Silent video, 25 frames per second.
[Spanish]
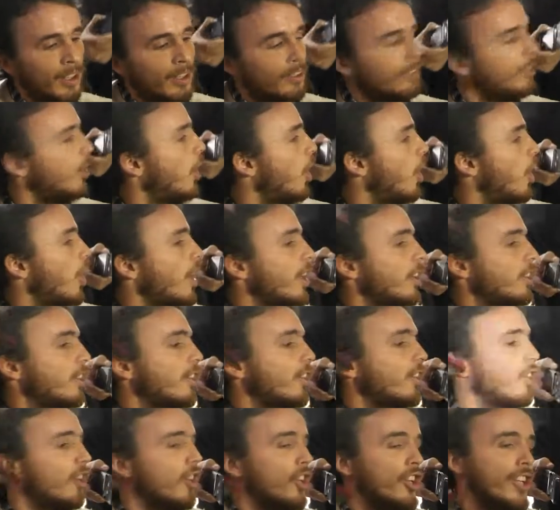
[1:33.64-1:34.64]
No,
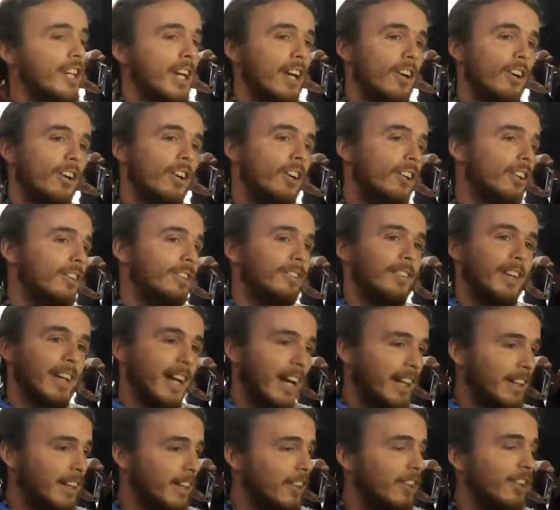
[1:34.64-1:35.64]
esto lo niego
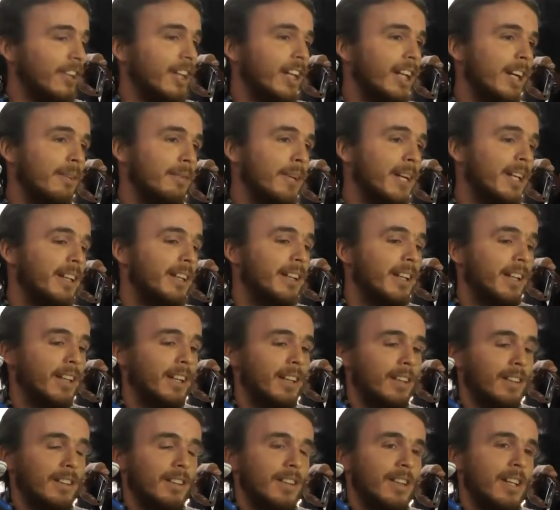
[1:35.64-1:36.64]
categóricamente